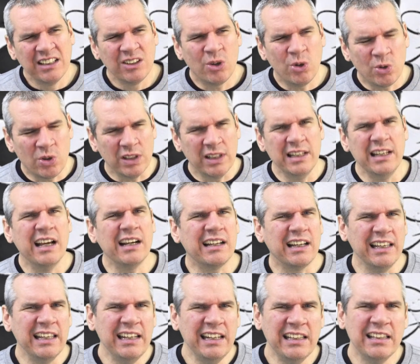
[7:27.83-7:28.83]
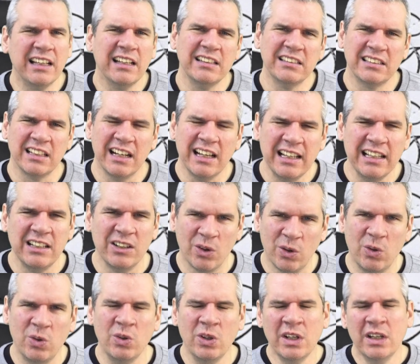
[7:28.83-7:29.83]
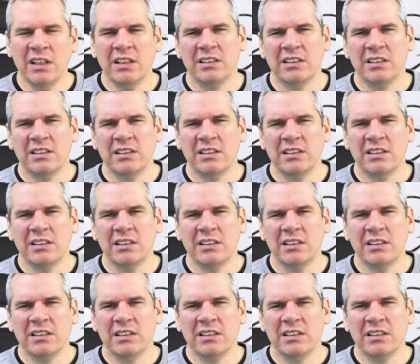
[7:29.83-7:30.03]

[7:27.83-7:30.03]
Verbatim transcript: ここでなんか入れたんじゃないの?